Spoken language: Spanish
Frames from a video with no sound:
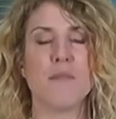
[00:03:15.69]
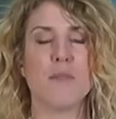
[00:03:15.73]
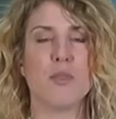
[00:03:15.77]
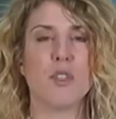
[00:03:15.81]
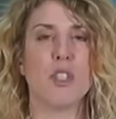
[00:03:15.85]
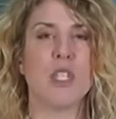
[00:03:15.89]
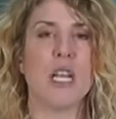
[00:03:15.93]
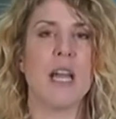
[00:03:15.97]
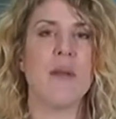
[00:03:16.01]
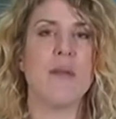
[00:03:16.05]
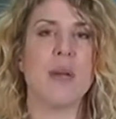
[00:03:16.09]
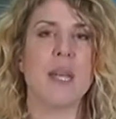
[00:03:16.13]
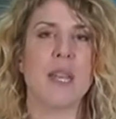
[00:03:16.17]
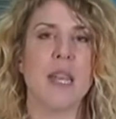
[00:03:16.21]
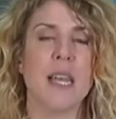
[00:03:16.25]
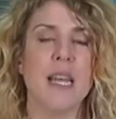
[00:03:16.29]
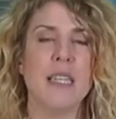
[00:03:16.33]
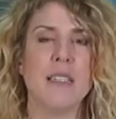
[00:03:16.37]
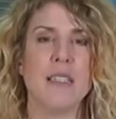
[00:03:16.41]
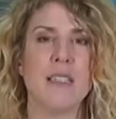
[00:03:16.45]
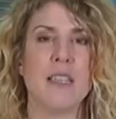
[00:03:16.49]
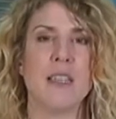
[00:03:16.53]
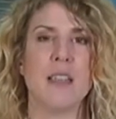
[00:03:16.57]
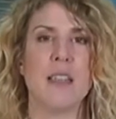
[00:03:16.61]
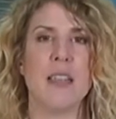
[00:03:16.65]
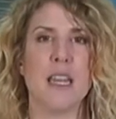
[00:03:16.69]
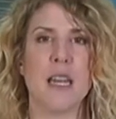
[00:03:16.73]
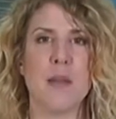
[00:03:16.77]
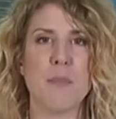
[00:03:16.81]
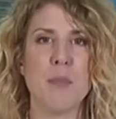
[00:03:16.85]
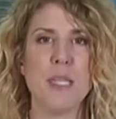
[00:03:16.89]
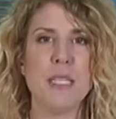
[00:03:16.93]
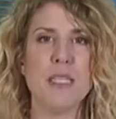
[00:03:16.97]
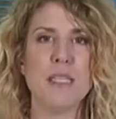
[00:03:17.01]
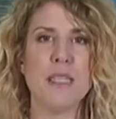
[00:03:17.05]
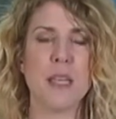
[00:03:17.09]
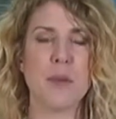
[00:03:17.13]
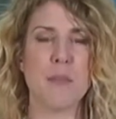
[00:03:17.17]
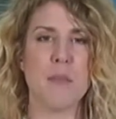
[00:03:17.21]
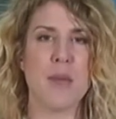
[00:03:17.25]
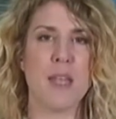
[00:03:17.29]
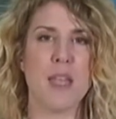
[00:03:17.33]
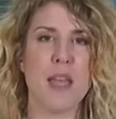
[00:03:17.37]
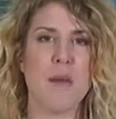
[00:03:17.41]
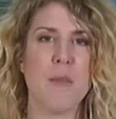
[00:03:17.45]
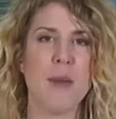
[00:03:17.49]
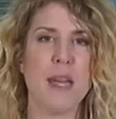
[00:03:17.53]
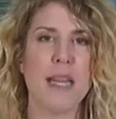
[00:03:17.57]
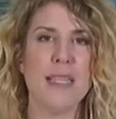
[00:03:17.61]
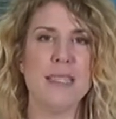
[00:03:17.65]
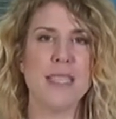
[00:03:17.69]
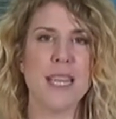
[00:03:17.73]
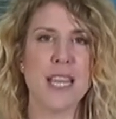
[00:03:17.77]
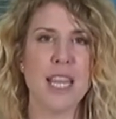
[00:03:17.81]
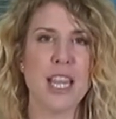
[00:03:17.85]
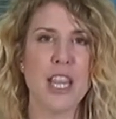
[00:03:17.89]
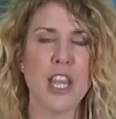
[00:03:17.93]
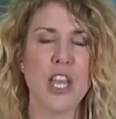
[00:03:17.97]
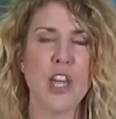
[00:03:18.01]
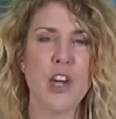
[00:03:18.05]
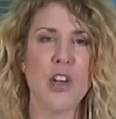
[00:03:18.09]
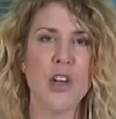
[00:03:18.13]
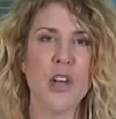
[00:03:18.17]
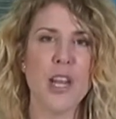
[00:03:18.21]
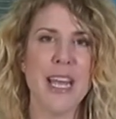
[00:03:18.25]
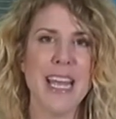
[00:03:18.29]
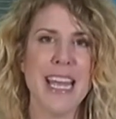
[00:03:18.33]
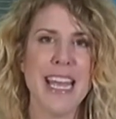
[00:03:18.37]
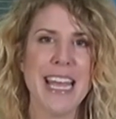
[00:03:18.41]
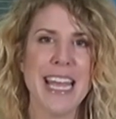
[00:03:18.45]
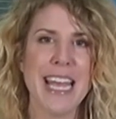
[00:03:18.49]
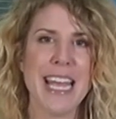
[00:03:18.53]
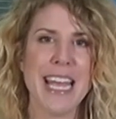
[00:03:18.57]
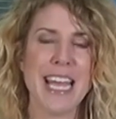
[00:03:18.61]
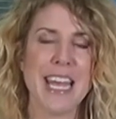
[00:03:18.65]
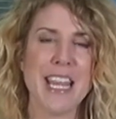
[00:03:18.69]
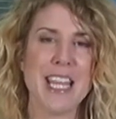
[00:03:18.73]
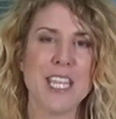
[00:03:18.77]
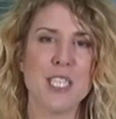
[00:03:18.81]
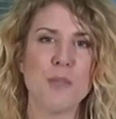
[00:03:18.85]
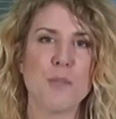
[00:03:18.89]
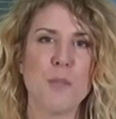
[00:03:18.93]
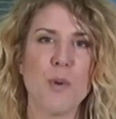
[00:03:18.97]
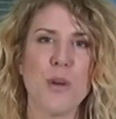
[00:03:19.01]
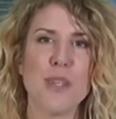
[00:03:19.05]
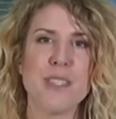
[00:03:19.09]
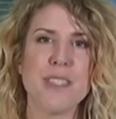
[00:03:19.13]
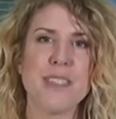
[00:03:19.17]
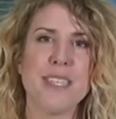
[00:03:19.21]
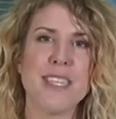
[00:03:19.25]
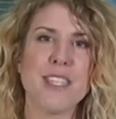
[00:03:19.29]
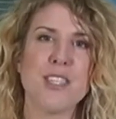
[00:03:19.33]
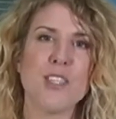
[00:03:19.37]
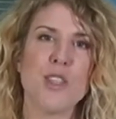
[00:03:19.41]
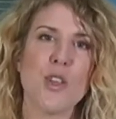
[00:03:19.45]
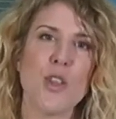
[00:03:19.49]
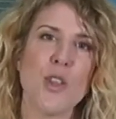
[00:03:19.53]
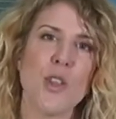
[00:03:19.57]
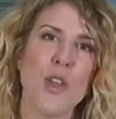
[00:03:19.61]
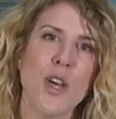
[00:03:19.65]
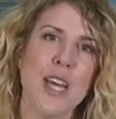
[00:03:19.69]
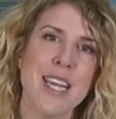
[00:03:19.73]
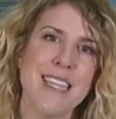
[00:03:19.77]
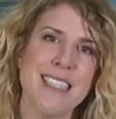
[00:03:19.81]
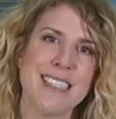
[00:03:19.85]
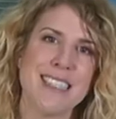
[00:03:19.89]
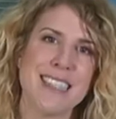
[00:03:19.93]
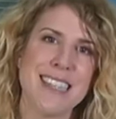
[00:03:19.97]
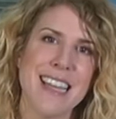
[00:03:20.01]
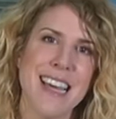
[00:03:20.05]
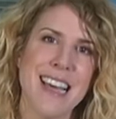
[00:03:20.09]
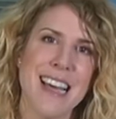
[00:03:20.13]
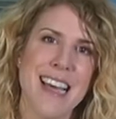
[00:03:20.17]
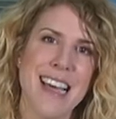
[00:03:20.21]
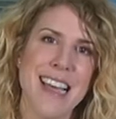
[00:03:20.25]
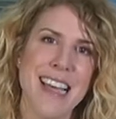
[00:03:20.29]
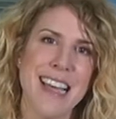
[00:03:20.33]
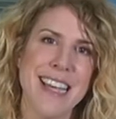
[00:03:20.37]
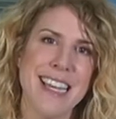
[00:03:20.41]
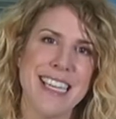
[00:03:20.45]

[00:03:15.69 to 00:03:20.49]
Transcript: pues la verdad, sinceramente, me llama la atención que después de todo esta,